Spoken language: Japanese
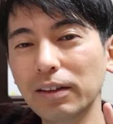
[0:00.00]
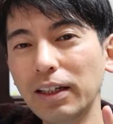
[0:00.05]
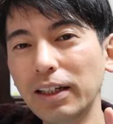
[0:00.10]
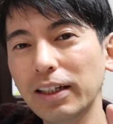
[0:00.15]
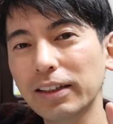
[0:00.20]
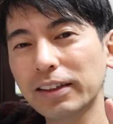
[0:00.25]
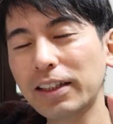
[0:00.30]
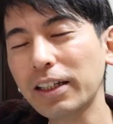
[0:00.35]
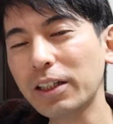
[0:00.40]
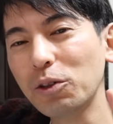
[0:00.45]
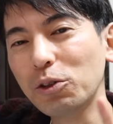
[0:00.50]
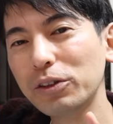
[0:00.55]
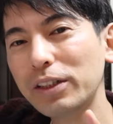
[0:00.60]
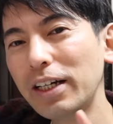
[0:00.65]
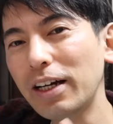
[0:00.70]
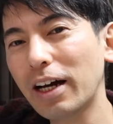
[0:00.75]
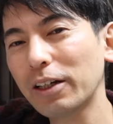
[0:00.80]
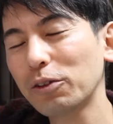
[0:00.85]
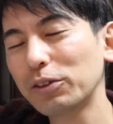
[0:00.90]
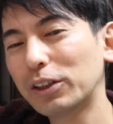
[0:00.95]
で、先ほど
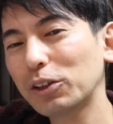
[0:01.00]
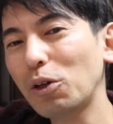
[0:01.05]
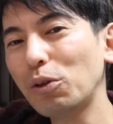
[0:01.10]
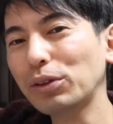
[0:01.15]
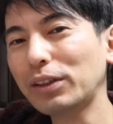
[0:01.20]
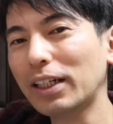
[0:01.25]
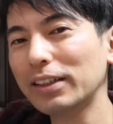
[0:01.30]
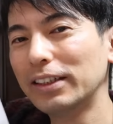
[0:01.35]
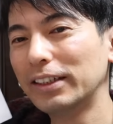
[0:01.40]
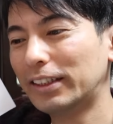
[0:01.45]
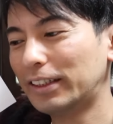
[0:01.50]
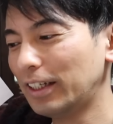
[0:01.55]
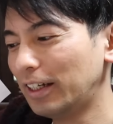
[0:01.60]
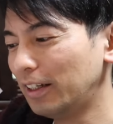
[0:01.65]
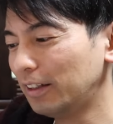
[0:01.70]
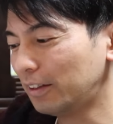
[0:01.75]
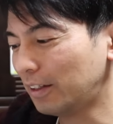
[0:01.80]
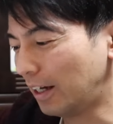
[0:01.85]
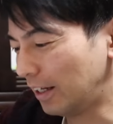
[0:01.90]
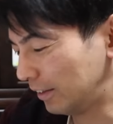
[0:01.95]
ね、あの、自己負担にせ
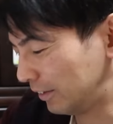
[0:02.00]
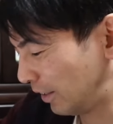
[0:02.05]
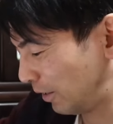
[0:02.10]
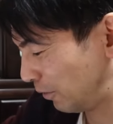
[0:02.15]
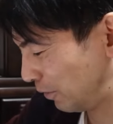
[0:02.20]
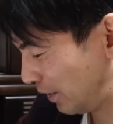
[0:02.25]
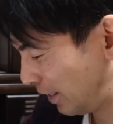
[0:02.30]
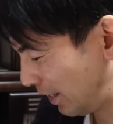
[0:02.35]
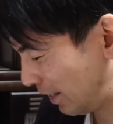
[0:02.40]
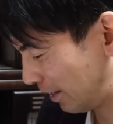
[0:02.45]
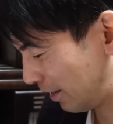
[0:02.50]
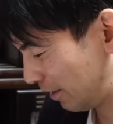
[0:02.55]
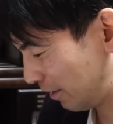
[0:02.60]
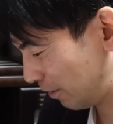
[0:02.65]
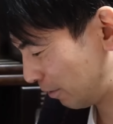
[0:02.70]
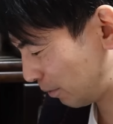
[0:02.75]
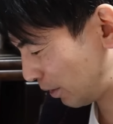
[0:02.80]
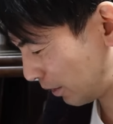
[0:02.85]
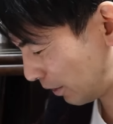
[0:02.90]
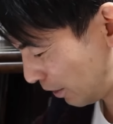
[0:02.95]
んえんってあったので、
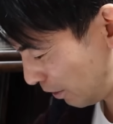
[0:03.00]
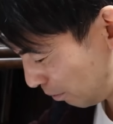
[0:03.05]
まあ、